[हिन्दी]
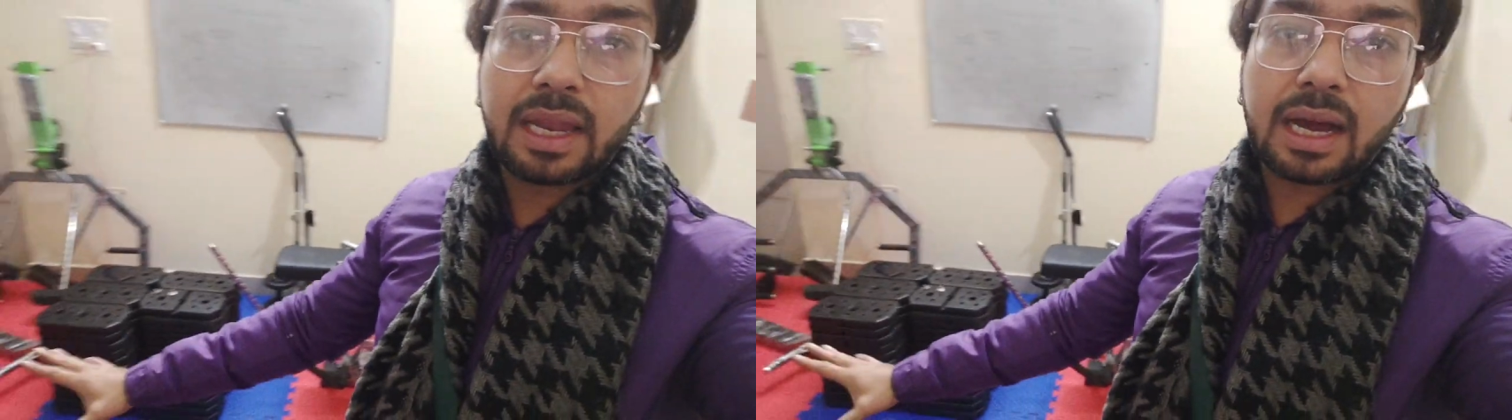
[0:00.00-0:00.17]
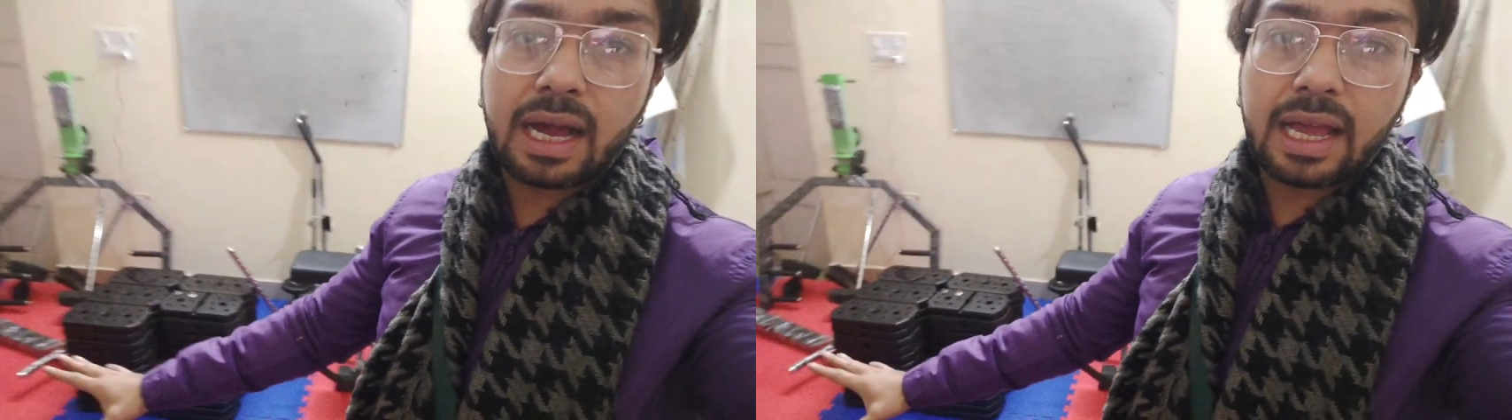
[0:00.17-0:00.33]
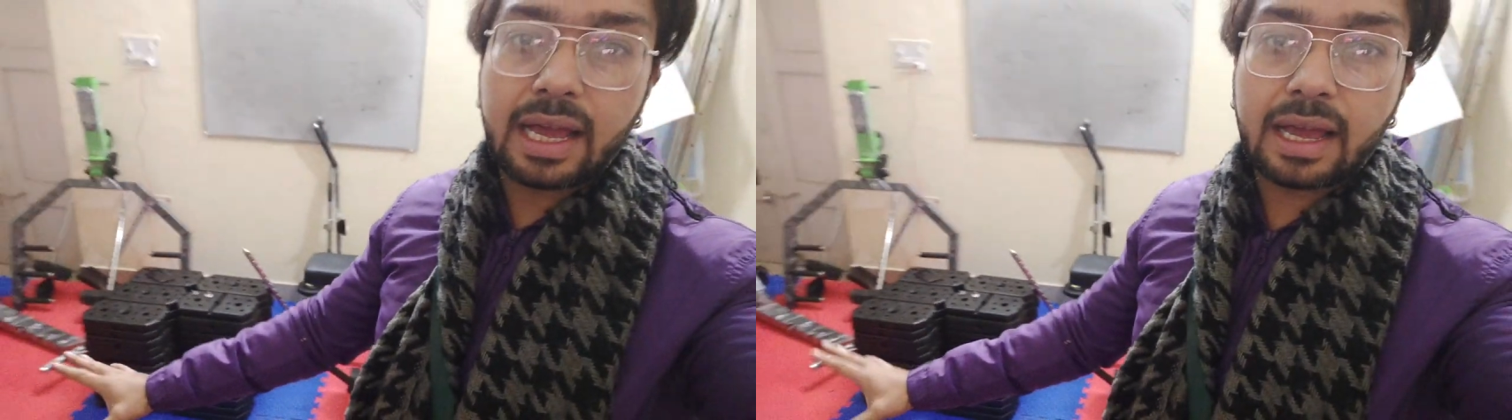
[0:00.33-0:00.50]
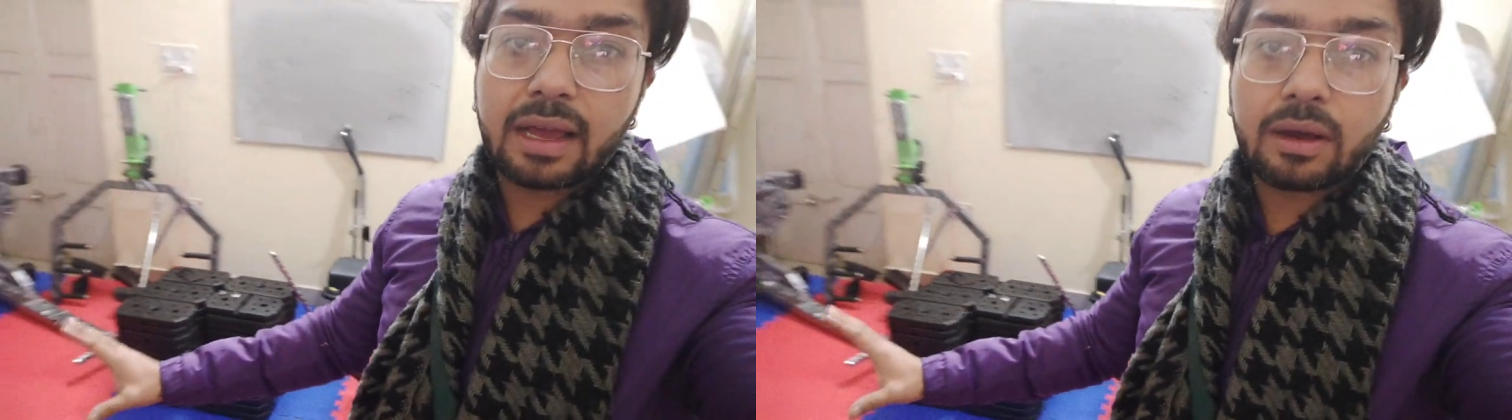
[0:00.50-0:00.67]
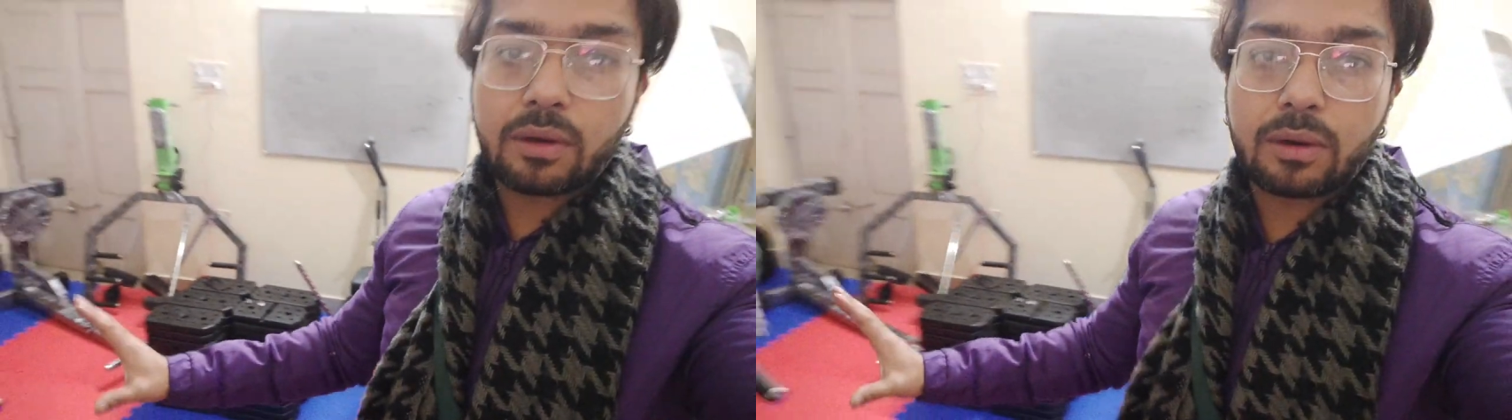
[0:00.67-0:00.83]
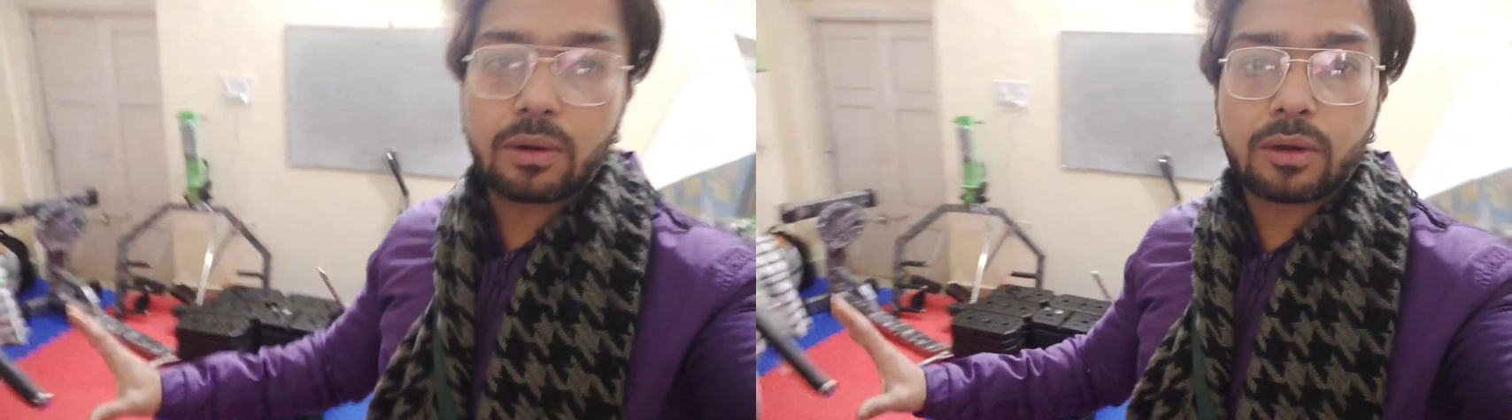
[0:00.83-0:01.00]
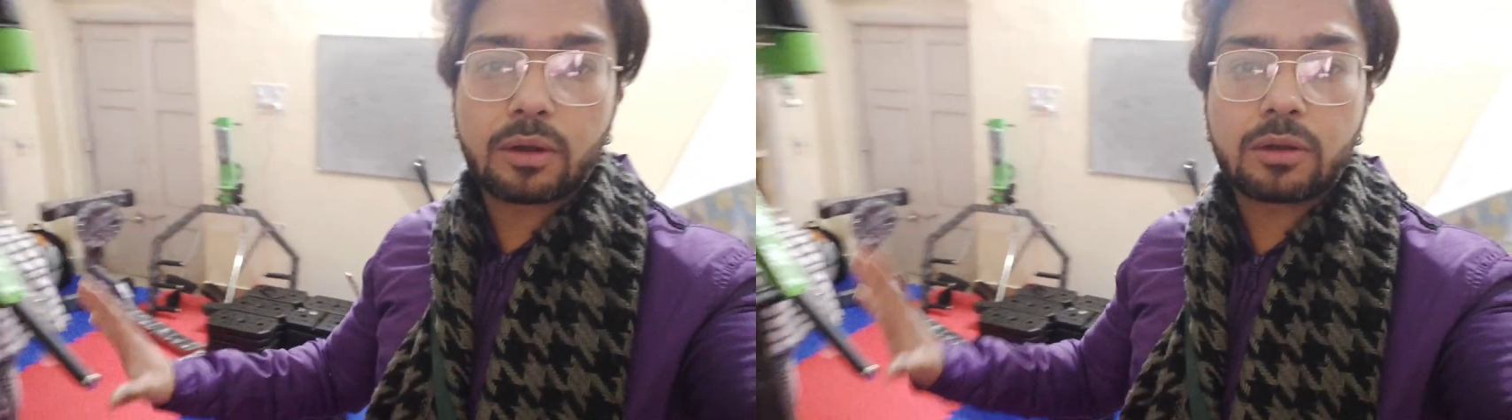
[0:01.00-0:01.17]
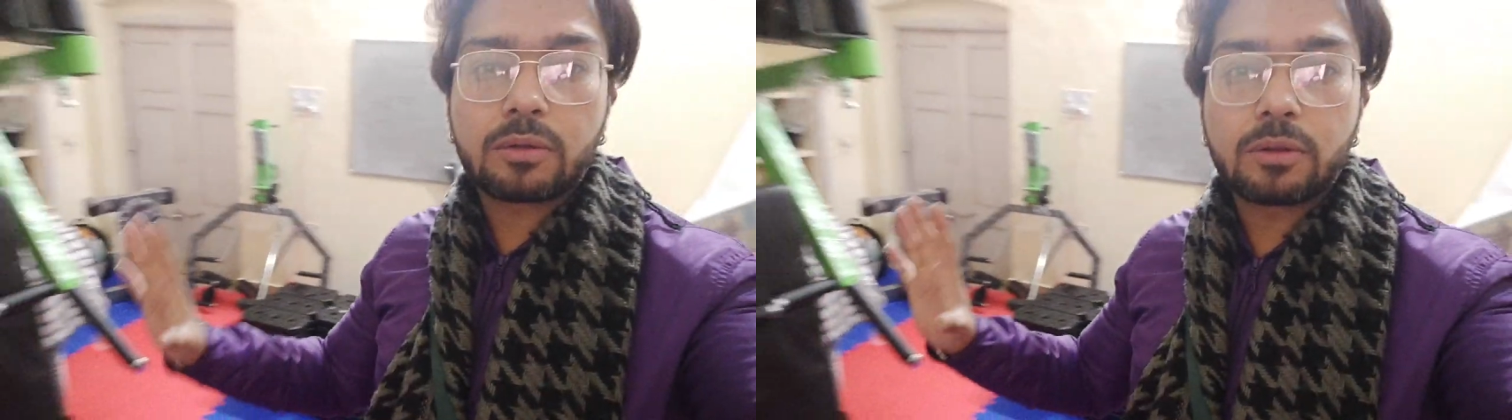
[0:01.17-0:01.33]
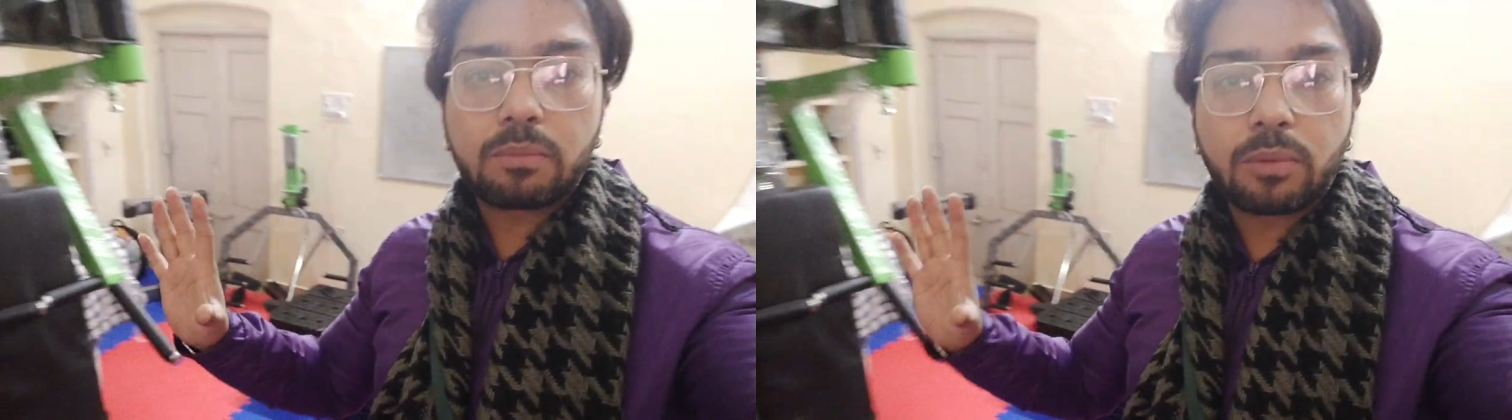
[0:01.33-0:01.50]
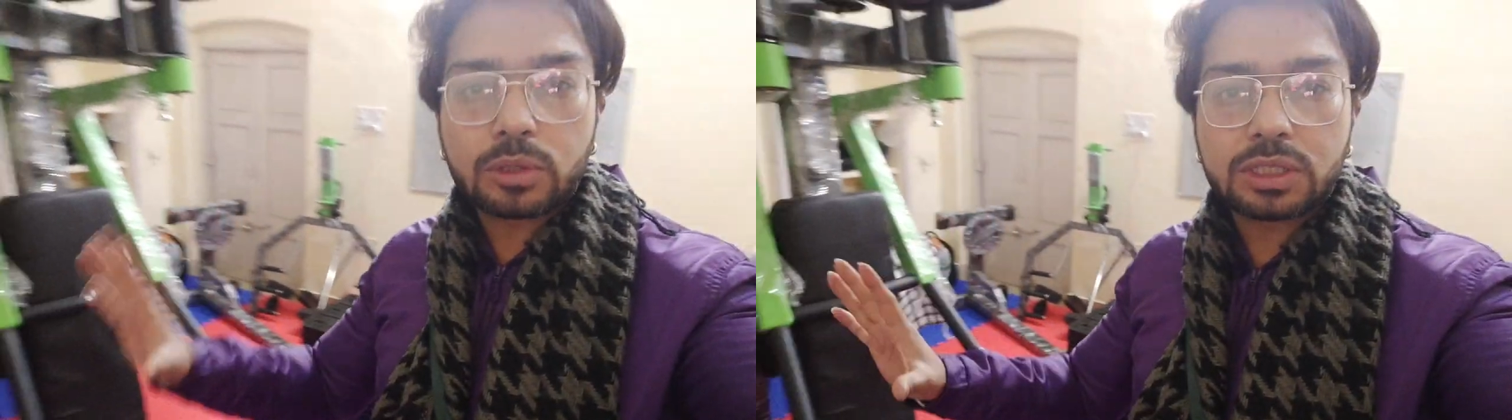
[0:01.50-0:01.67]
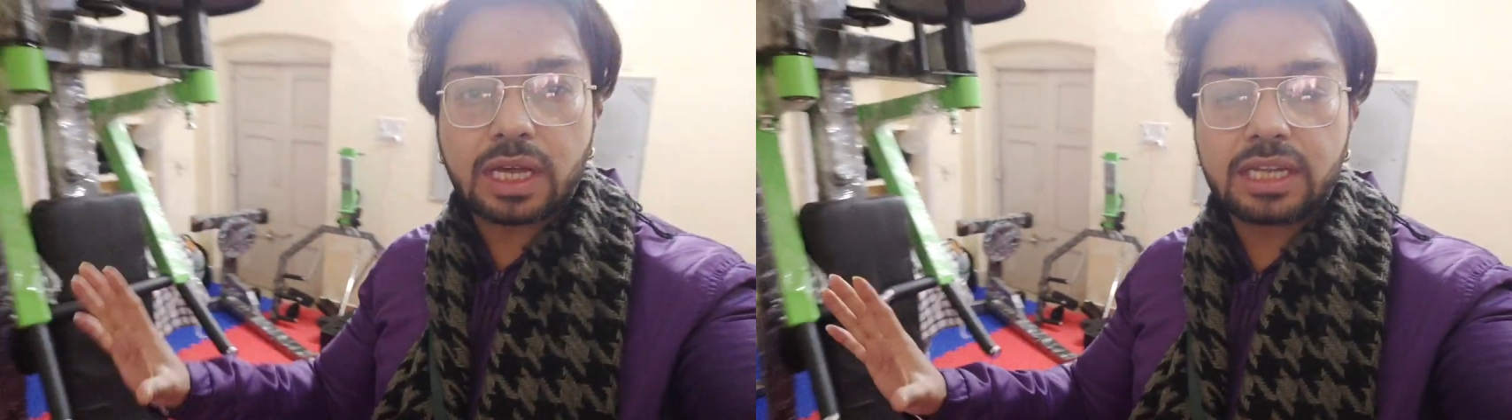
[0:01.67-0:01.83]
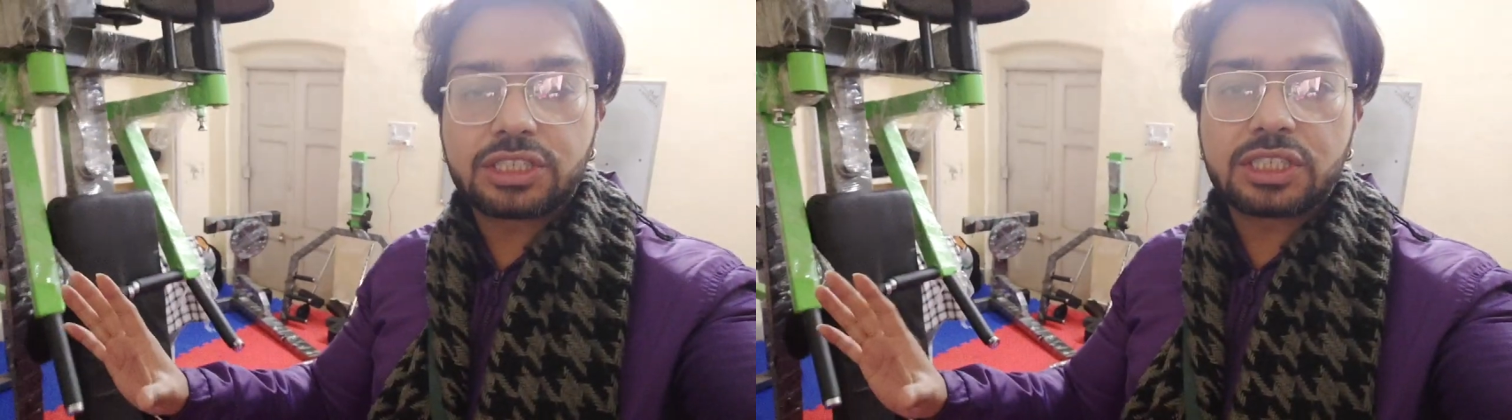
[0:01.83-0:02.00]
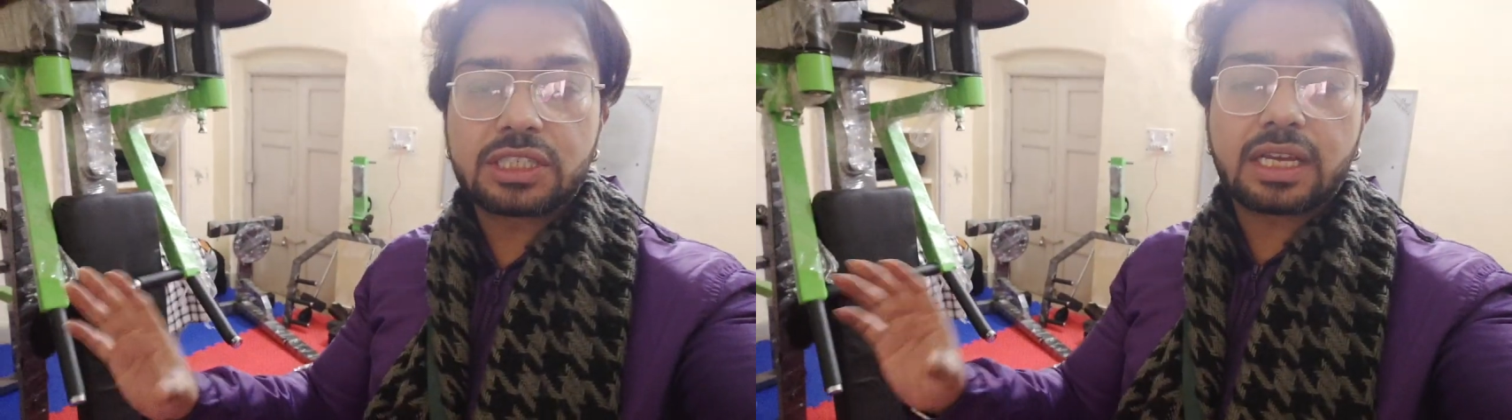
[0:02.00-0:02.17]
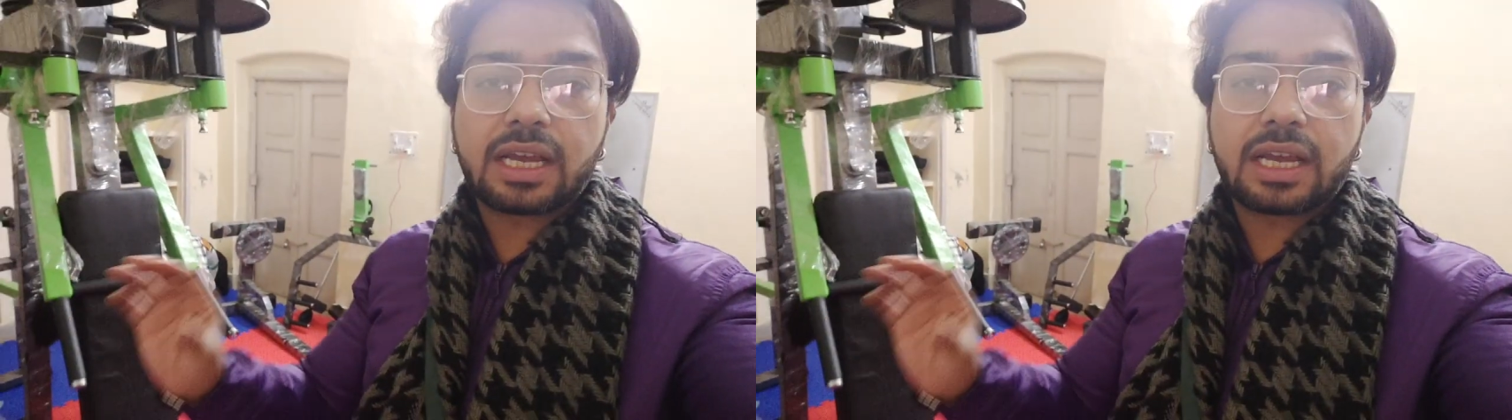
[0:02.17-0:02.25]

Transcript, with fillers: लगाए हैं और बहुत सारी चीज़ें